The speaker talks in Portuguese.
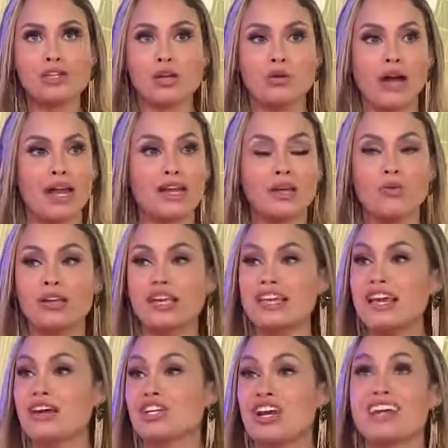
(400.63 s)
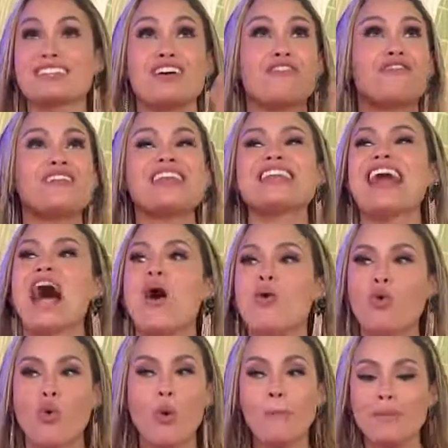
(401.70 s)
era um cara que eu queria que chegasse na final
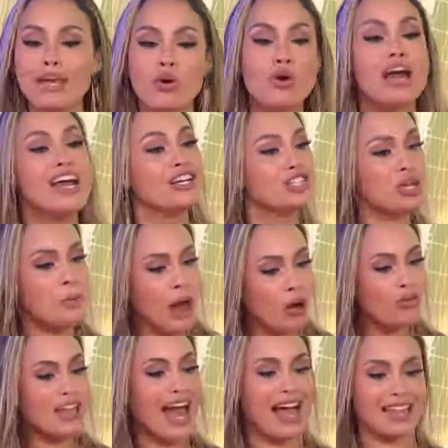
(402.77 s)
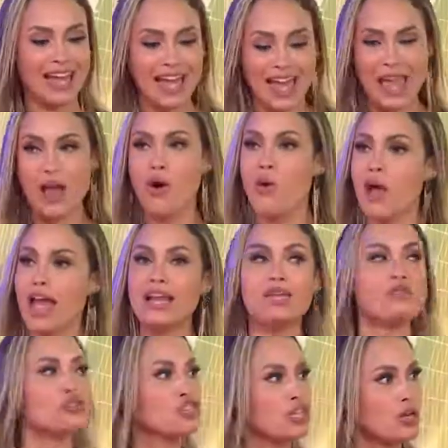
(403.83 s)
comigo, de mão dada, eu, ele e
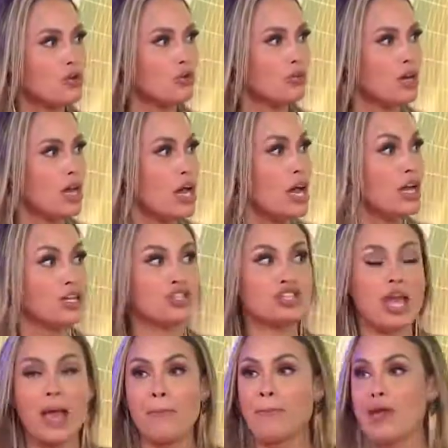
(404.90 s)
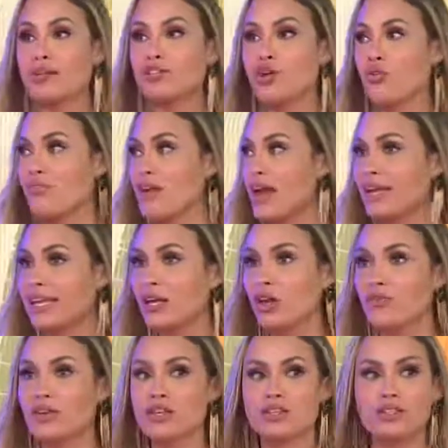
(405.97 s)
o Gil. De repente eu vi aquilo, eu
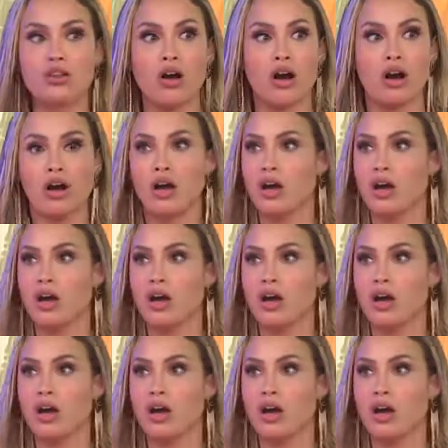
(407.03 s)
fiquei assim, ó.